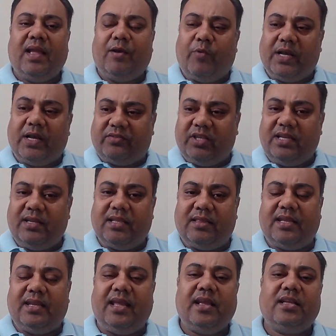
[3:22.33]
वह धीरे
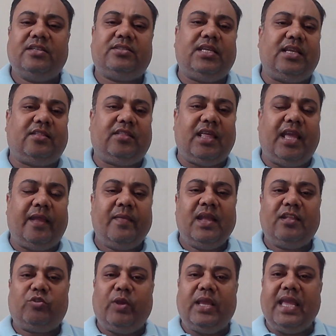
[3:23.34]
धीरे सीखते हैं
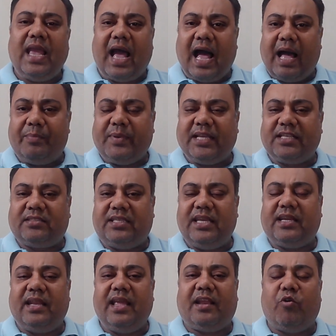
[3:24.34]
तो ये आपके
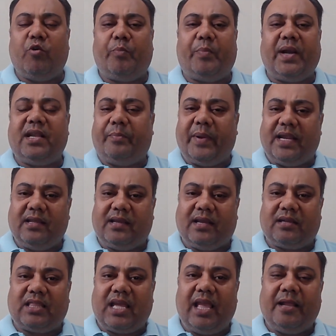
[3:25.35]
सीखने के ऊपर डिपेंड
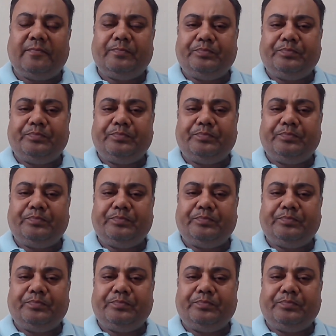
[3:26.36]
करता है